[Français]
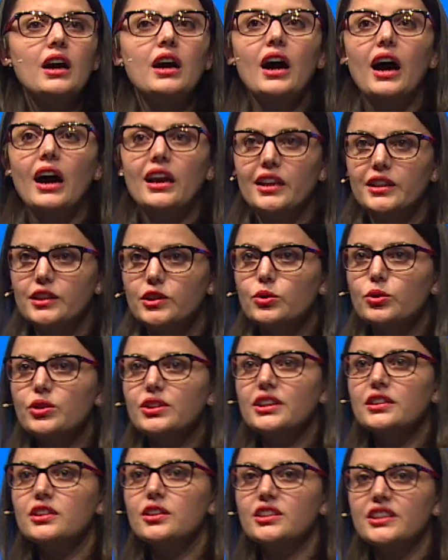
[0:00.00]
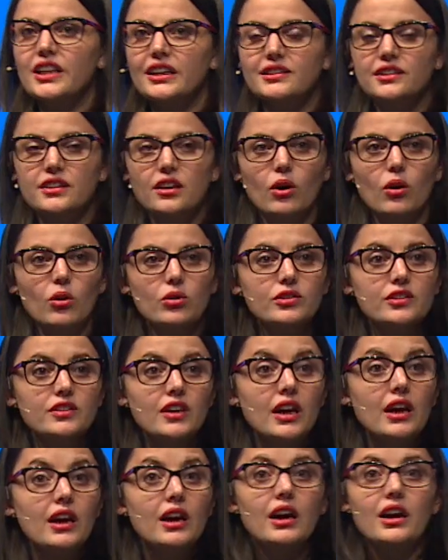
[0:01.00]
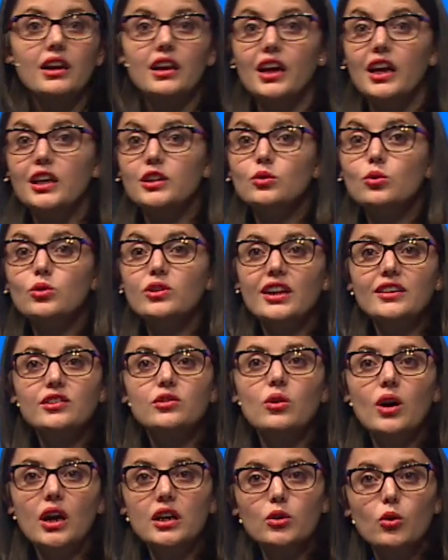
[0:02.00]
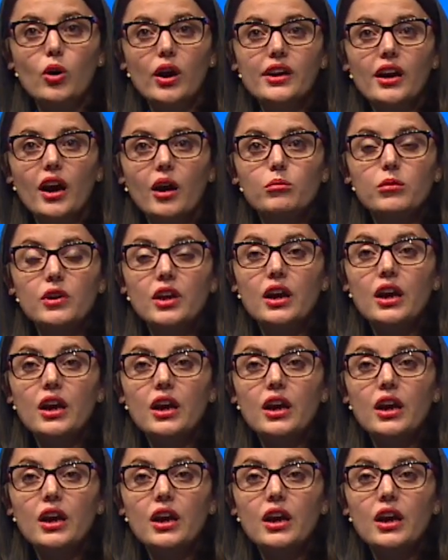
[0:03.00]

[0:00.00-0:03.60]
À l'issue de ces cinq séances, les résultats sont incroyables.